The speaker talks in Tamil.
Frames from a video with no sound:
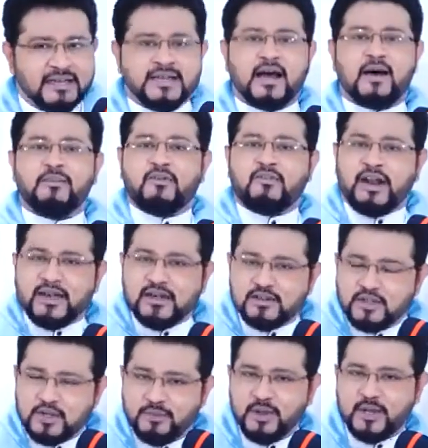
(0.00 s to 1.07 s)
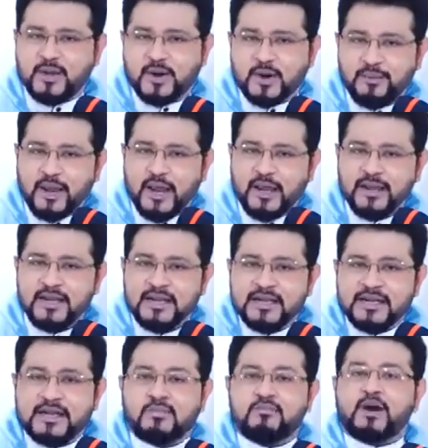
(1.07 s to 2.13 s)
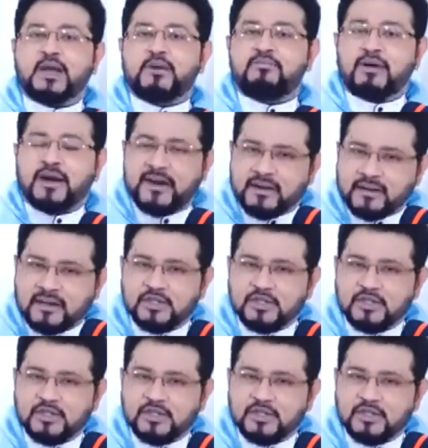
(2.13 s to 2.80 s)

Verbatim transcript: நாம் வேண்டி செபிக்கிறோமே நம்முடைய பண